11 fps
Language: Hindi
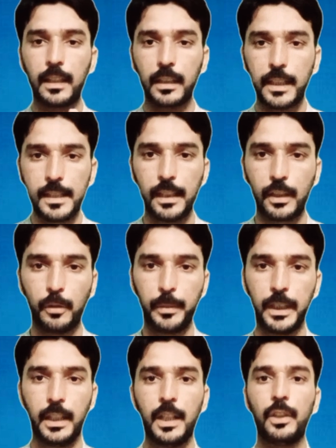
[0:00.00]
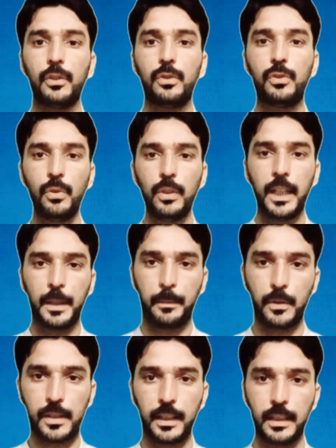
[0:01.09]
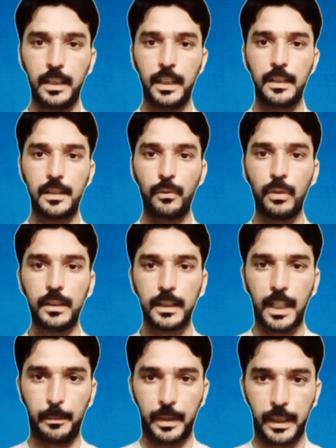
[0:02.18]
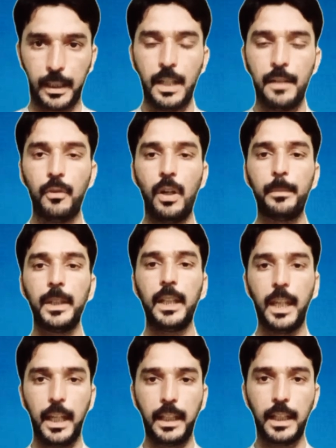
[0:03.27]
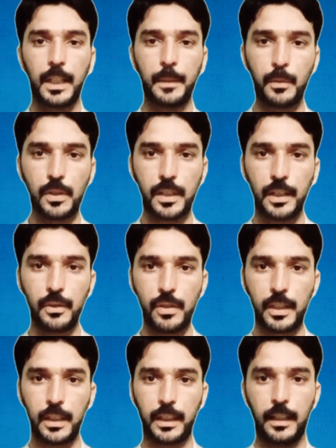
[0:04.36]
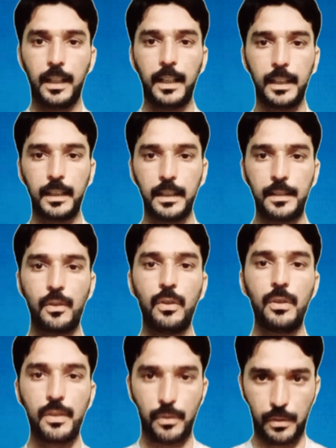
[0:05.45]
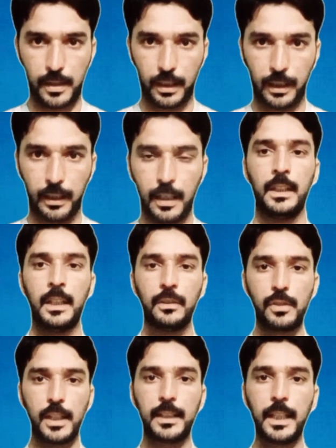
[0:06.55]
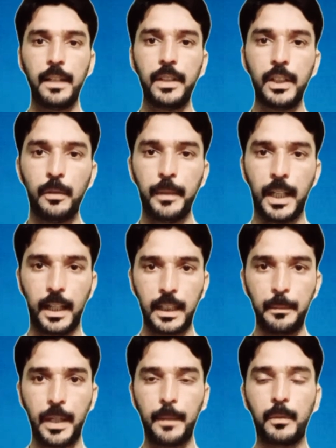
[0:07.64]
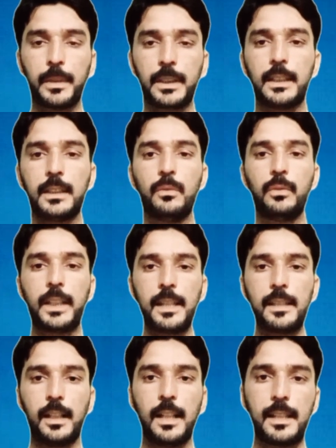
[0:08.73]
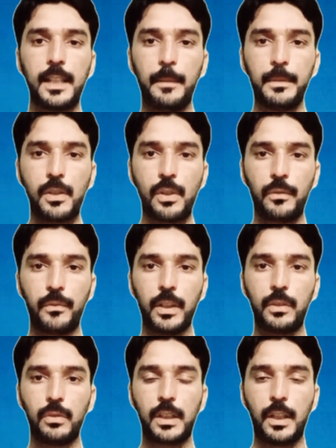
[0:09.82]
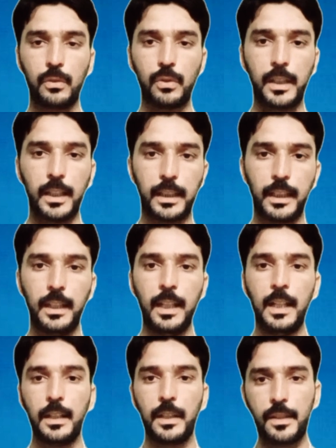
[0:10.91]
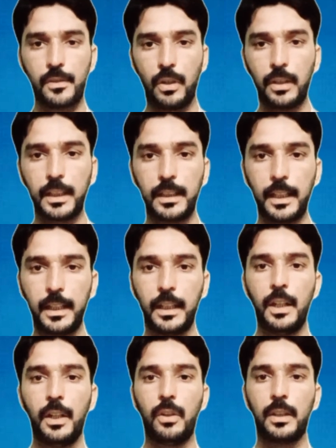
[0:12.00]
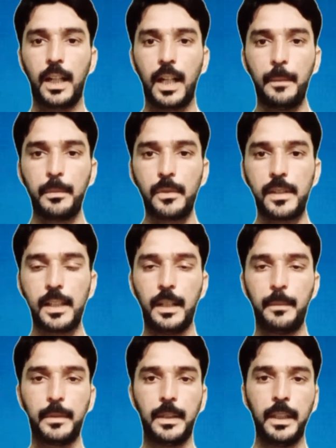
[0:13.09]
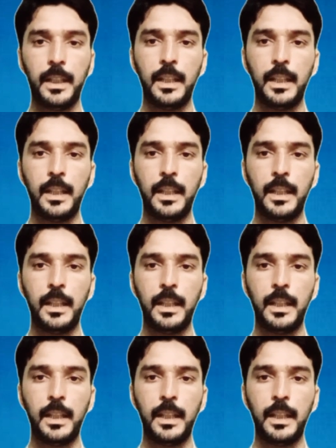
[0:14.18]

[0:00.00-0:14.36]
किसी को भी डूल एयरपोर्ट्स खरीदने की जरूरत ना पड़े वो अपने एक ही एयरपोर्ट्स का यूज करके अलग अलग सॉन्ग सुन सके तो चलते हैं वीडियो में आगे मैं आपको बताता हूँ किस तरह से आपने सॉफ्टवेयर को डाउनलोड करके इंस्टॉल करना है और आप उससे अपने